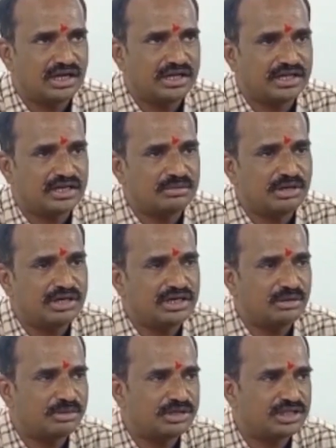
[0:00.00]
కార్యక్రమాలని
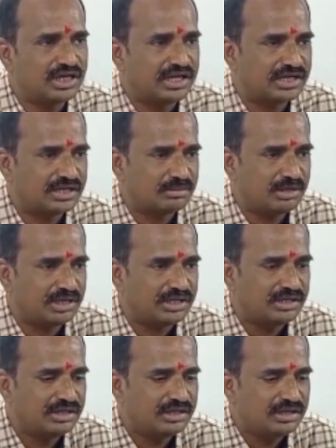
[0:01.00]
అభివృద్ధి కార్యక్రమాలని
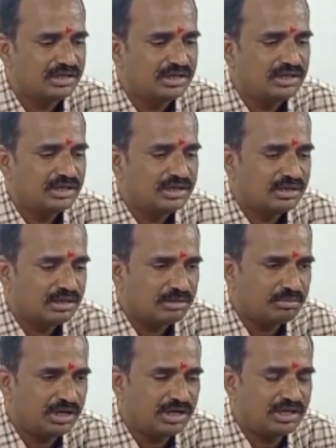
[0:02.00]

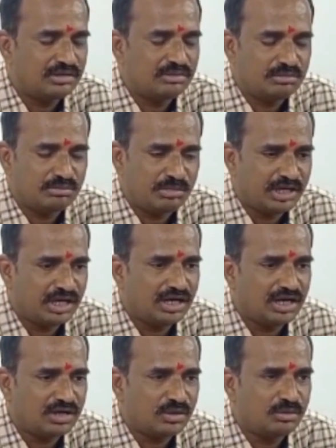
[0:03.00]
మా
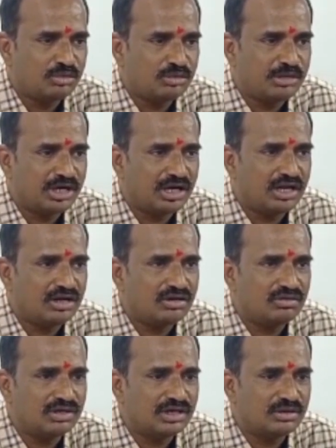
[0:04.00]
మండలాల అరవై మూడు
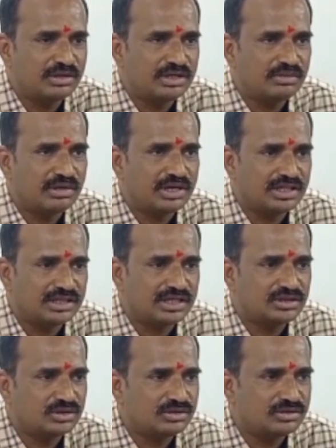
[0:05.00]
మండలాల్లో ఉన్నటువంటి
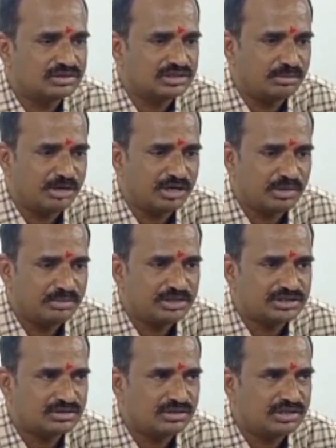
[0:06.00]
వారందరితోనూ సమన్వయం
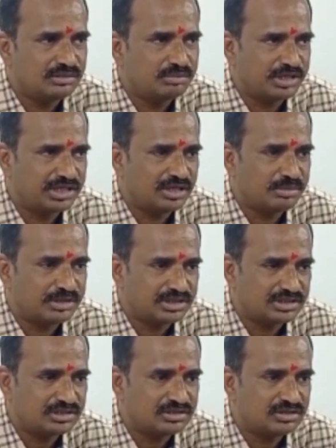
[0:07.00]
చేసుకుని
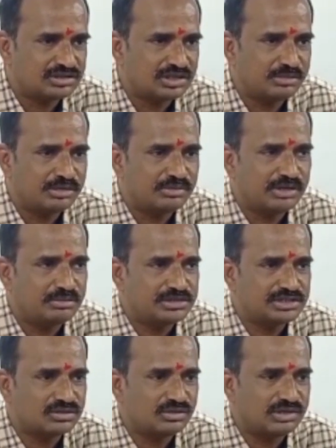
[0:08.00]
ప్రజాప్రతినిధులతో సమన్వయం
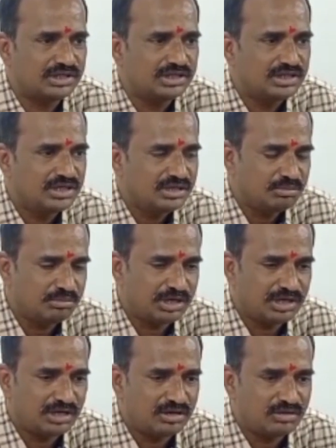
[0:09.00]
చేసుకుని మా
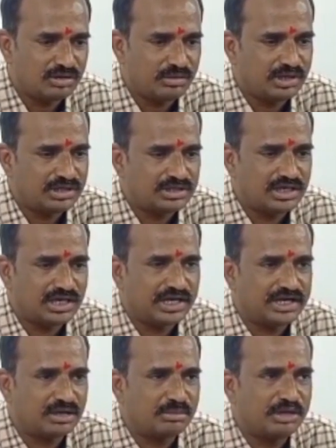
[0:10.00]
గౌరవ జిల్లా
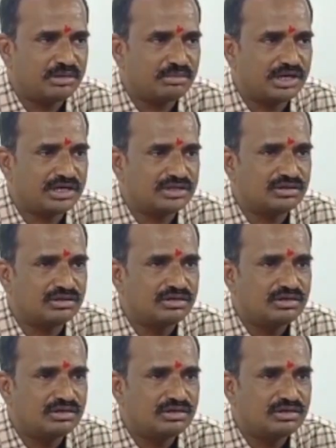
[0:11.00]
కలెక్టర్ మేడం గారితో